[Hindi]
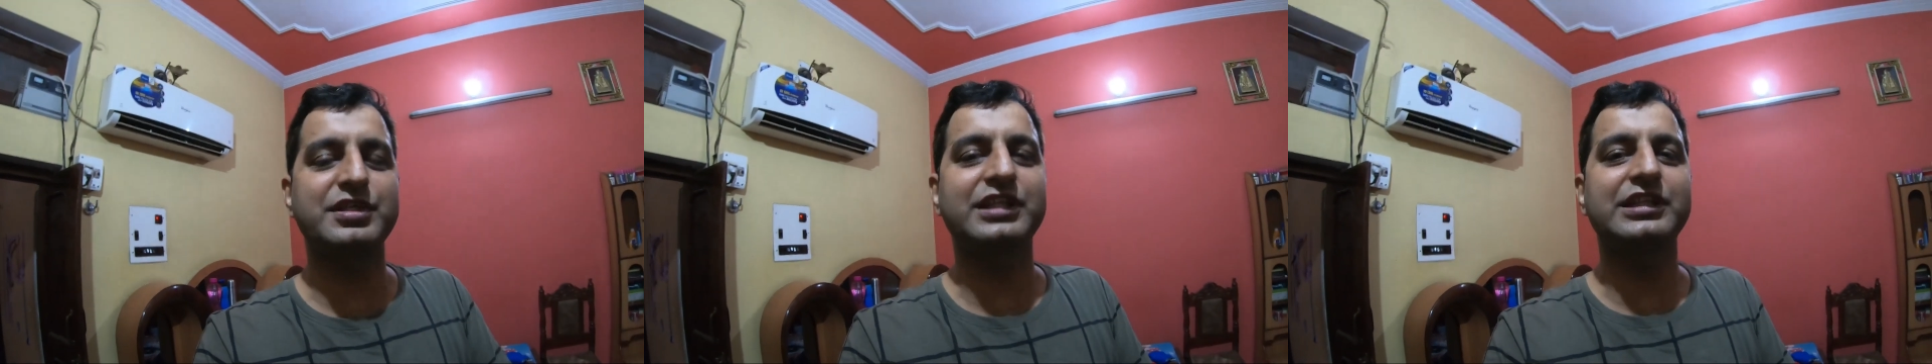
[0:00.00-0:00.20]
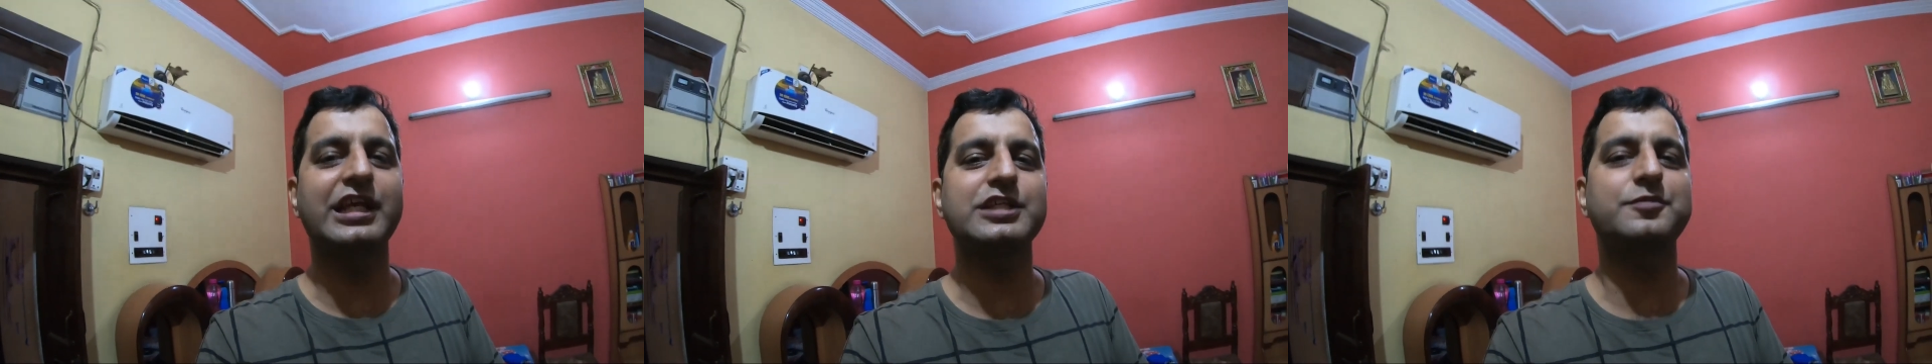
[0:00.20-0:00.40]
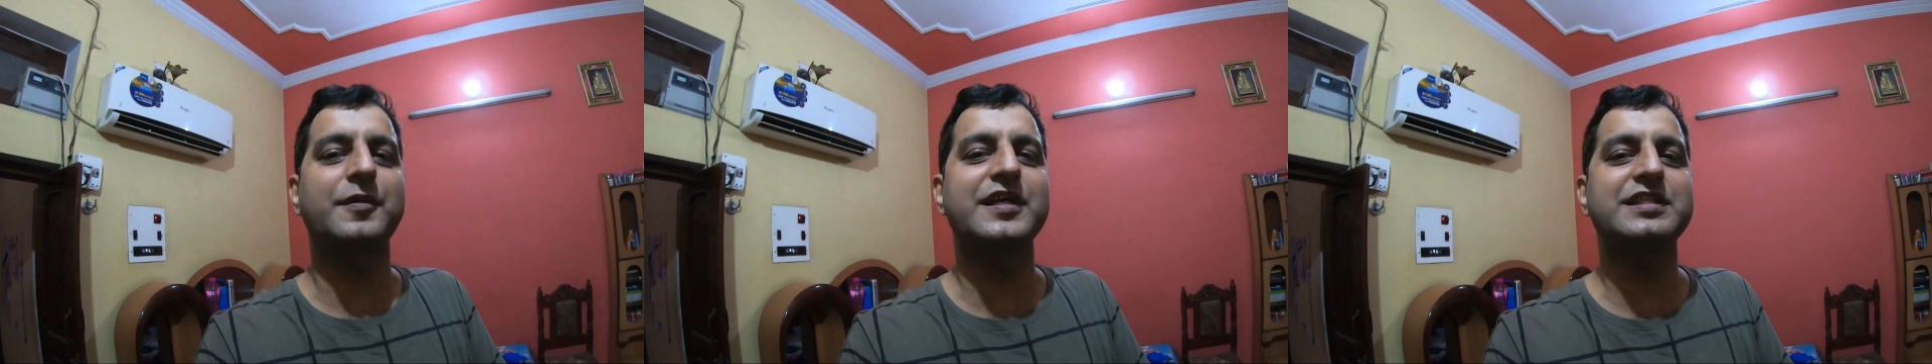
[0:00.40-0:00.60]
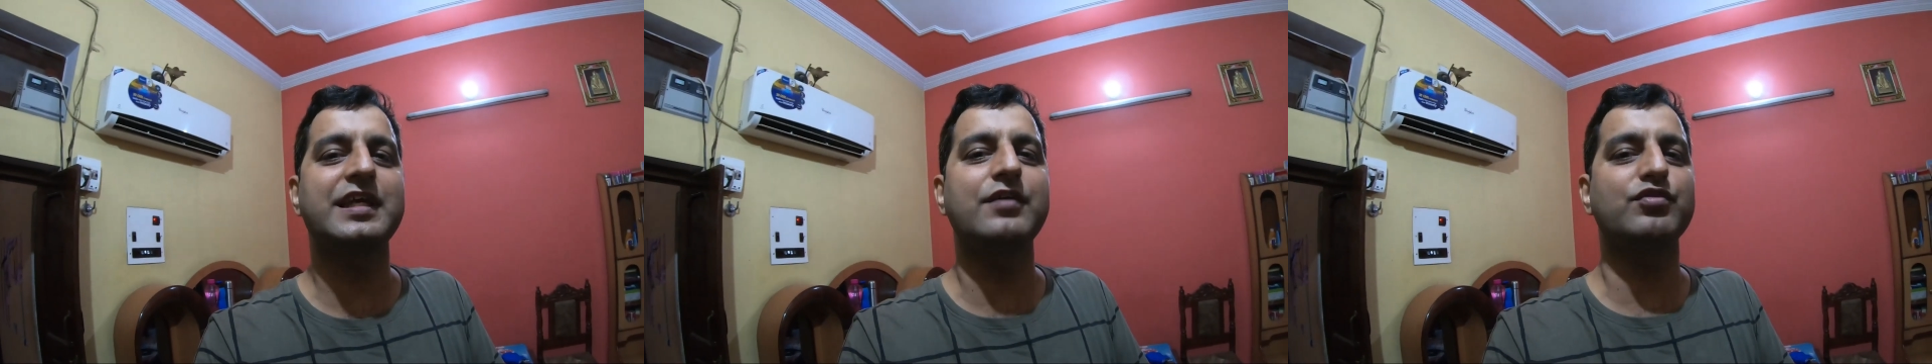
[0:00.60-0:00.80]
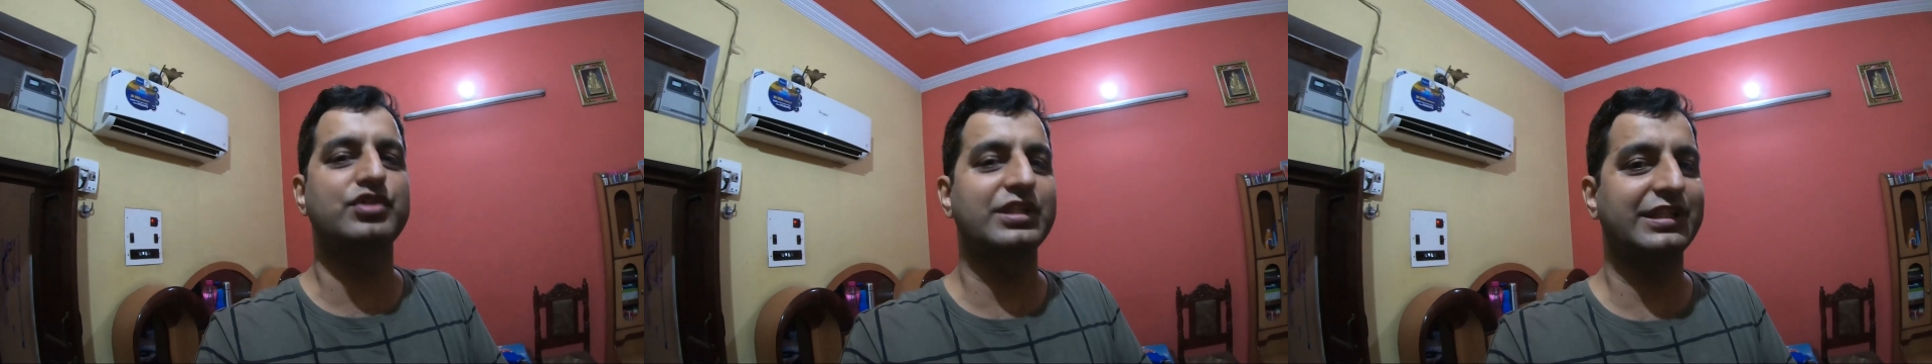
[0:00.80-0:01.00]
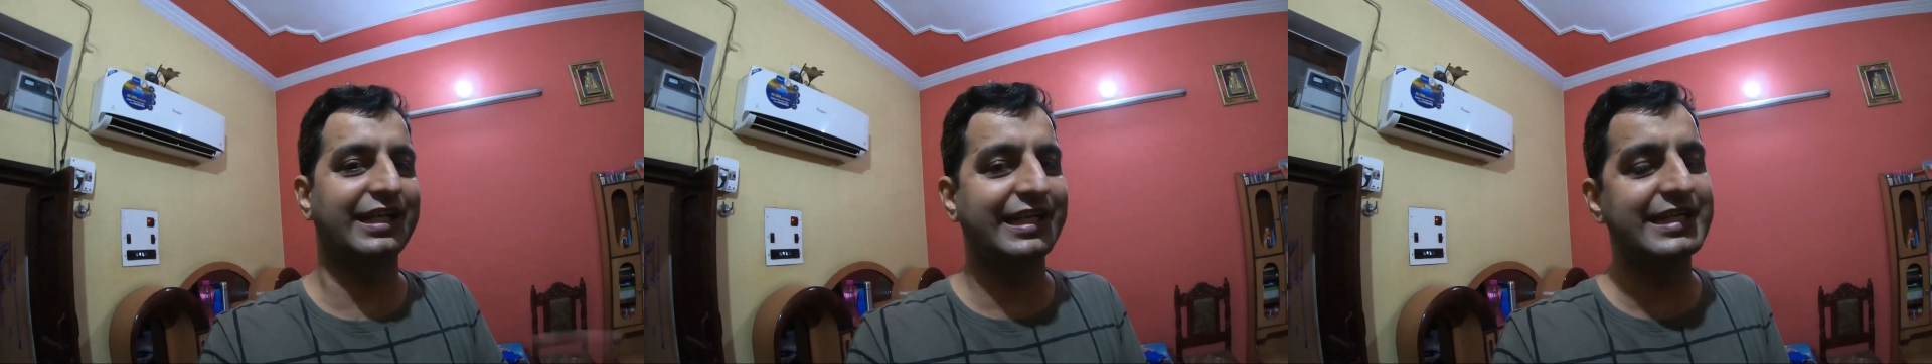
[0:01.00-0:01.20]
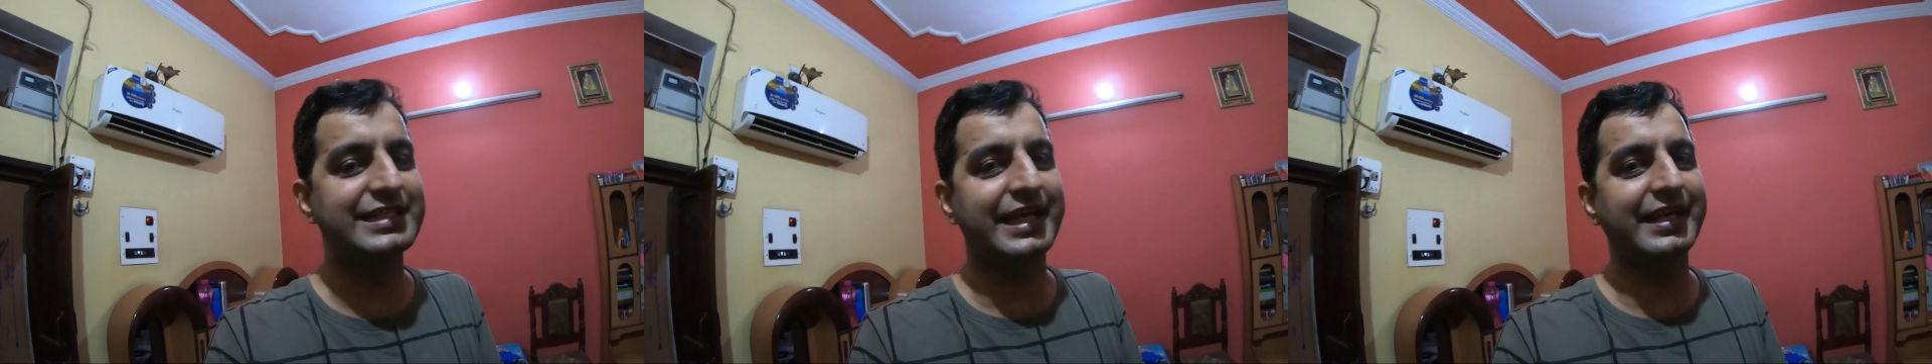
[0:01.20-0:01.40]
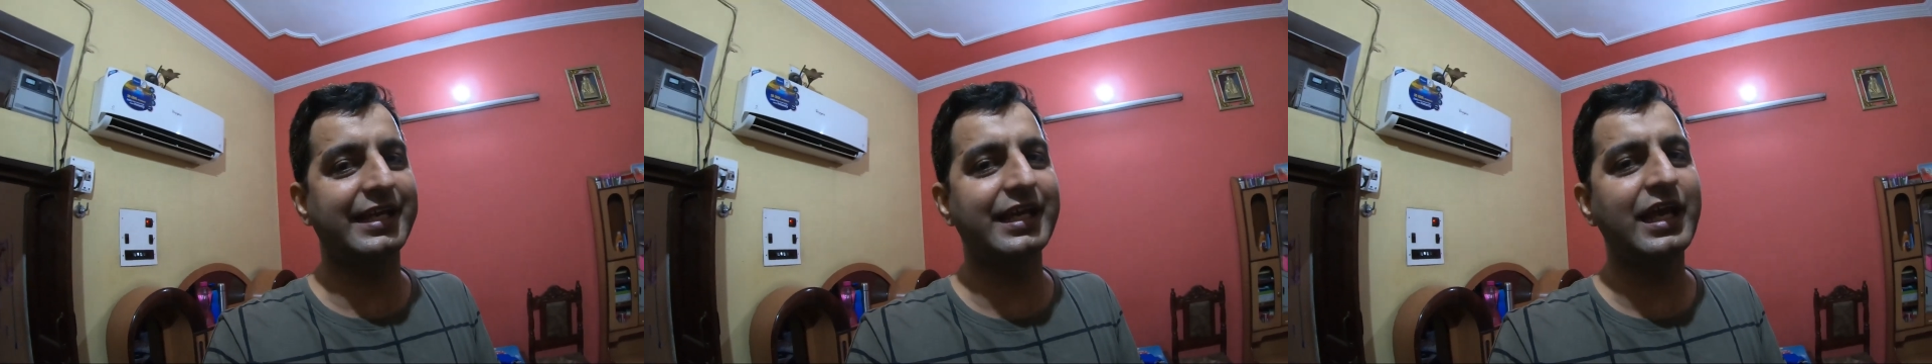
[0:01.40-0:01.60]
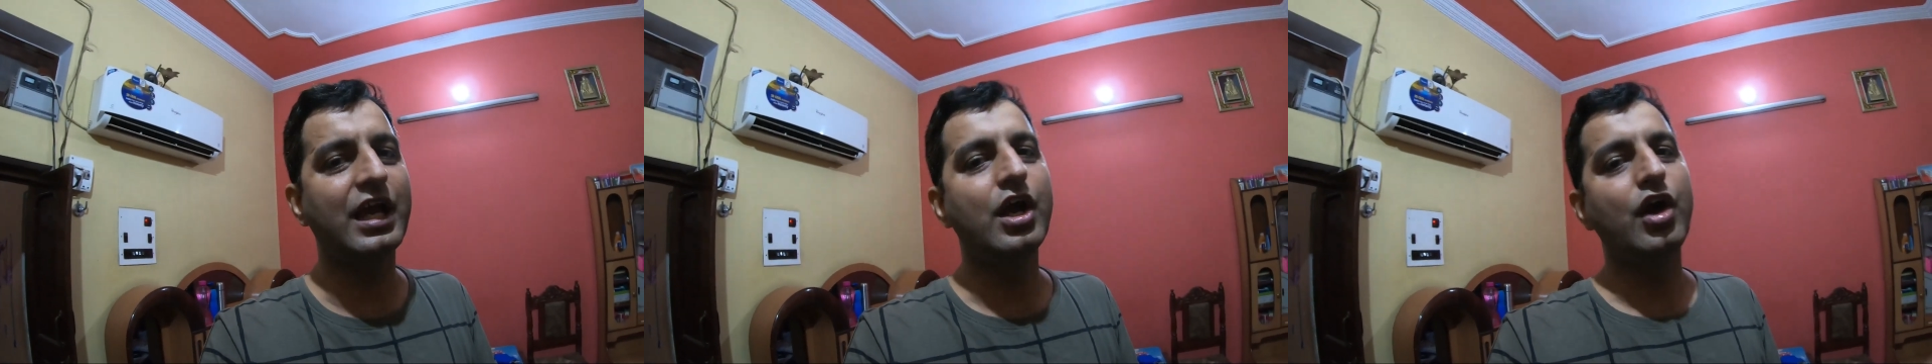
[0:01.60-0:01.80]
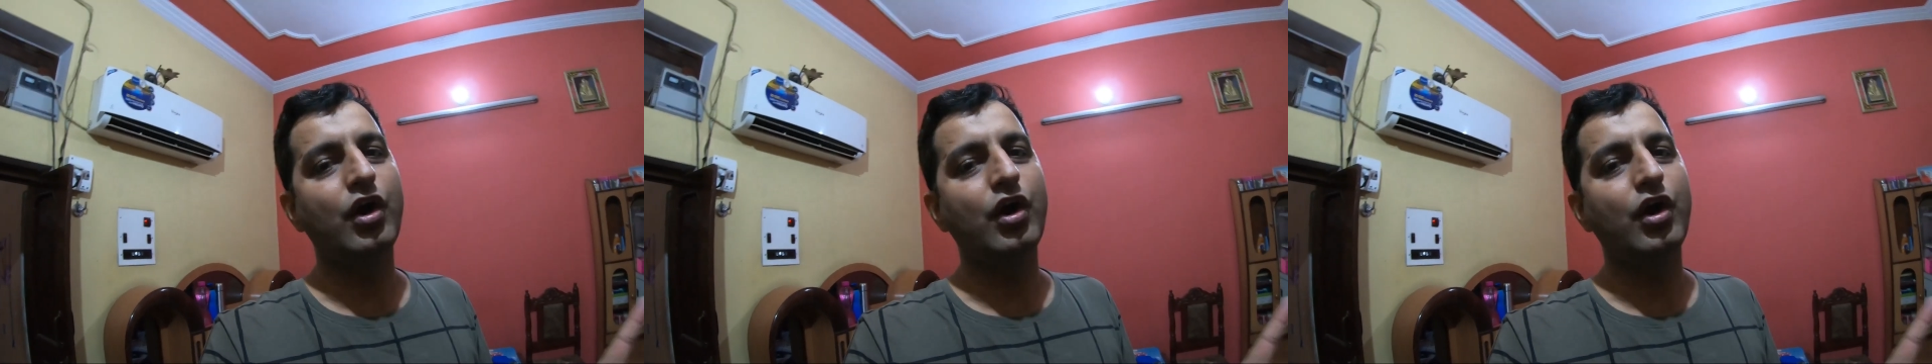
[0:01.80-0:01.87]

शक्ति एक्सप्रेस है उससे दिल्ली जाएंगे